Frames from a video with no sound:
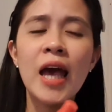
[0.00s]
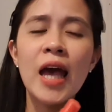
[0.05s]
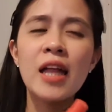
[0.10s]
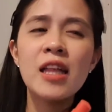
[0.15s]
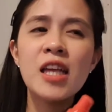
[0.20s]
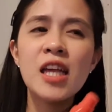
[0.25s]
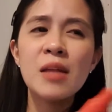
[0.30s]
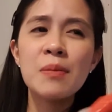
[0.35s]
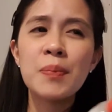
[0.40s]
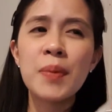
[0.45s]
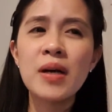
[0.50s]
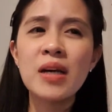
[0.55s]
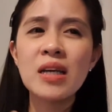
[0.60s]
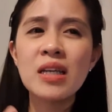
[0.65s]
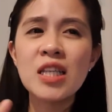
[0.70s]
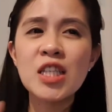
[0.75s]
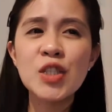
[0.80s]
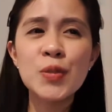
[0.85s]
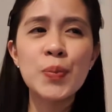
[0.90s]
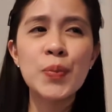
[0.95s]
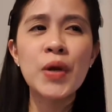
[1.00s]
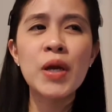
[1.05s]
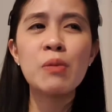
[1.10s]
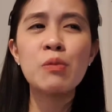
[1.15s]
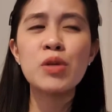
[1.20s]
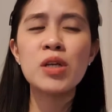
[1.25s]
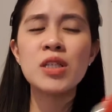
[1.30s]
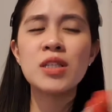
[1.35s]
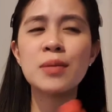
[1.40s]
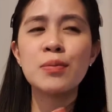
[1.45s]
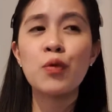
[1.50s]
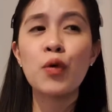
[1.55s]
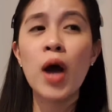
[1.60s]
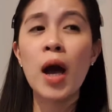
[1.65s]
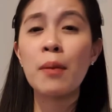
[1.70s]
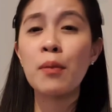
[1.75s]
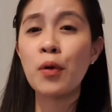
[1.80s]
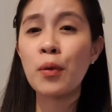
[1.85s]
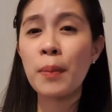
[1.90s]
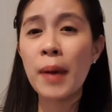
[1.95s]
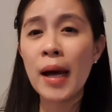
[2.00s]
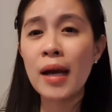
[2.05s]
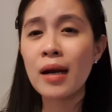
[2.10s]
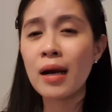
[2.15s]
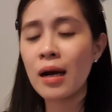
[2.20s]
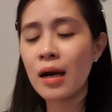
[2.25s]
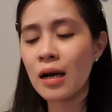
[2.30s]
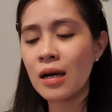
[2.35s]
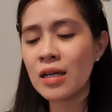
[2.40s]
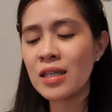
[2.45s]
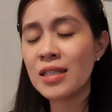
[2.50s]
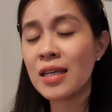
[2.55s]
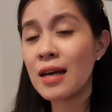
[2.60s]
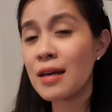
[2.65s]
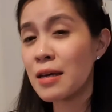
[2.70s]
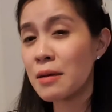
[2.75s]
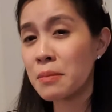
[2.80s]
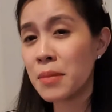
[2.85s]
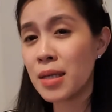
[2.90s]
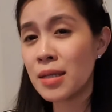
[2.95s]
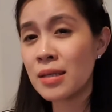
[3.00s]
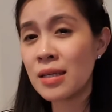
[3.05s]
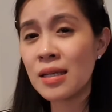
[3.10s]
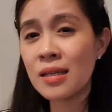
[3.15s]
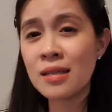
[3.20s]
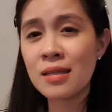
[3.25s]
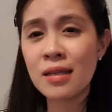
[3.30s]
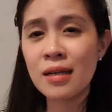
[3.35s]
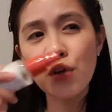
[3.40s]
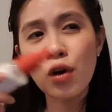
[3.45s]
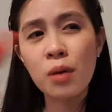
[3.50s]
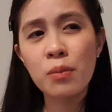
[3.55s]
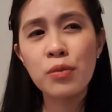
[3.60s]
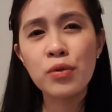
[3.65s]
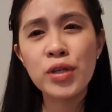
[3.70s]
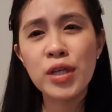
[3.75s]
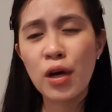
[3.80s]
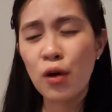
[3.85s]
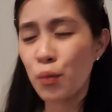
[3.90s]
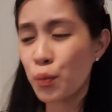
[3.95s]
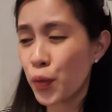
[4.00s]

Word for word: And then pag in-spray mo na sa mukha mo, para kang yayamanin na yung amoy niya.